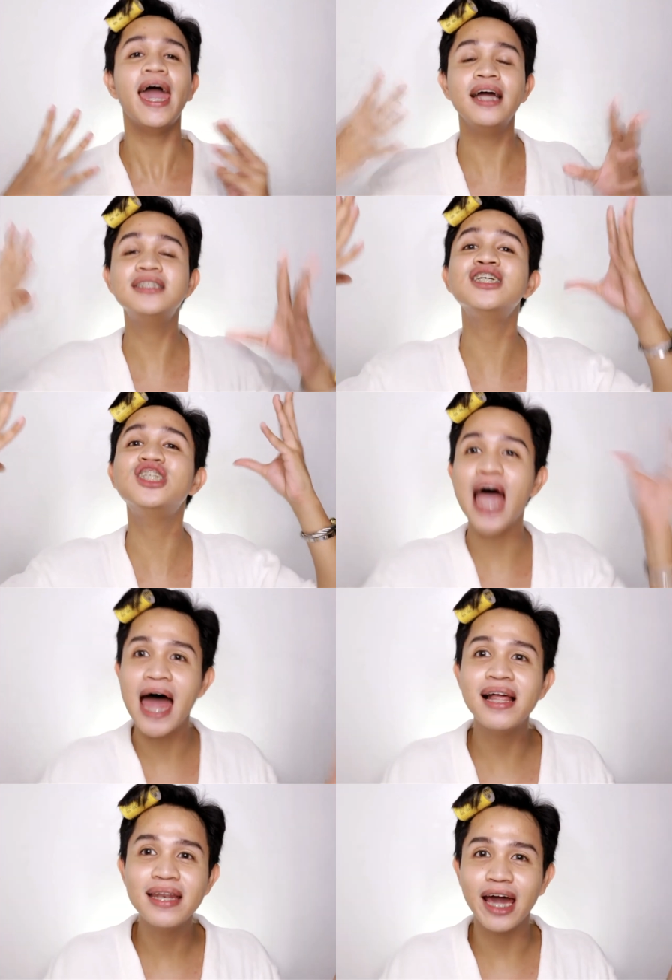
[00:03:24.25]
And sa
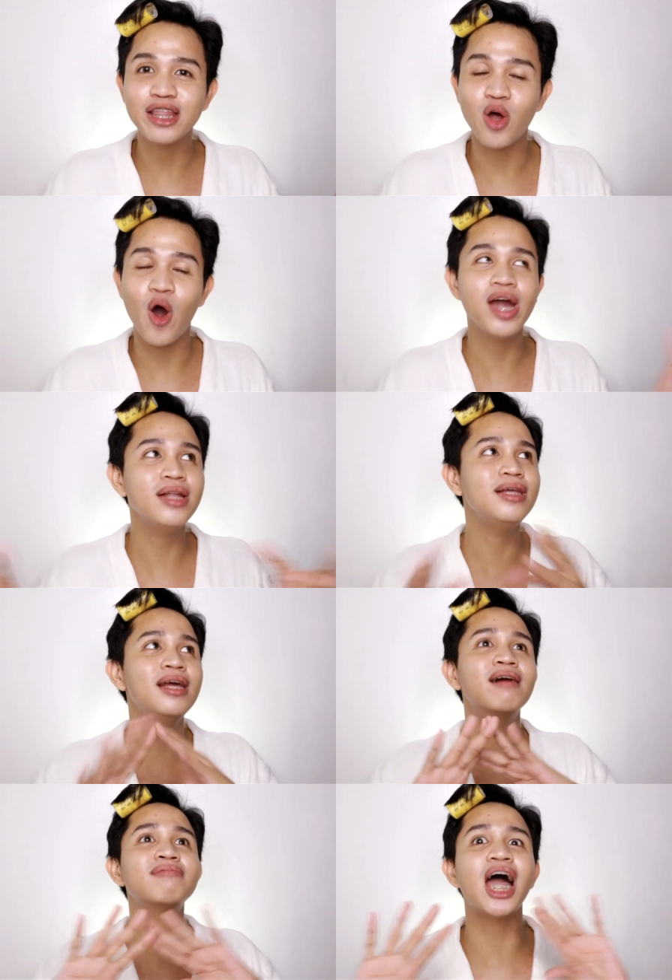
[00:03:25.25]
channel na ito,
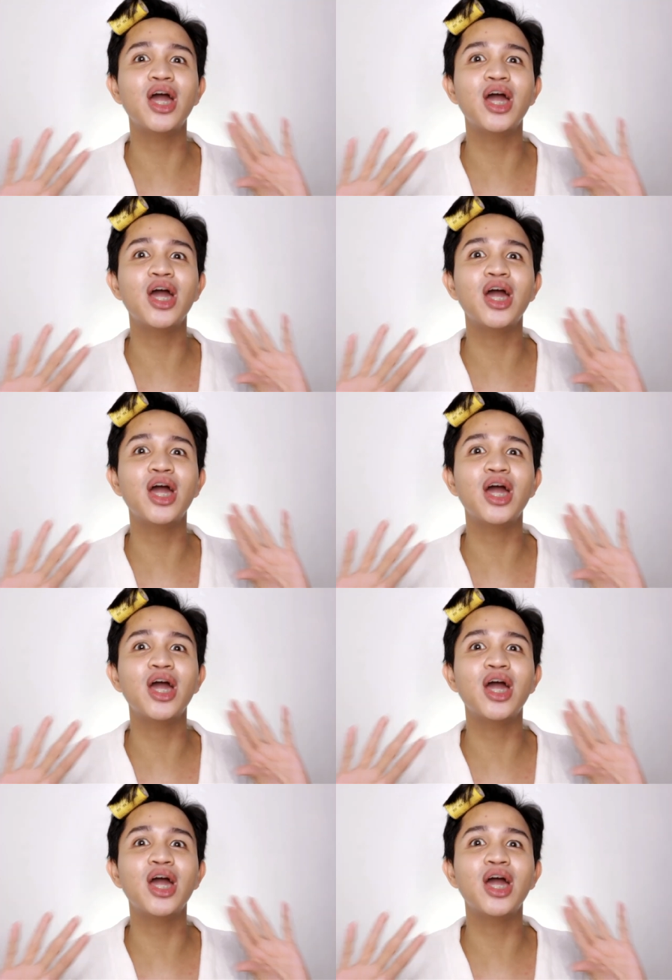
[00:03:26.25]
hindi lang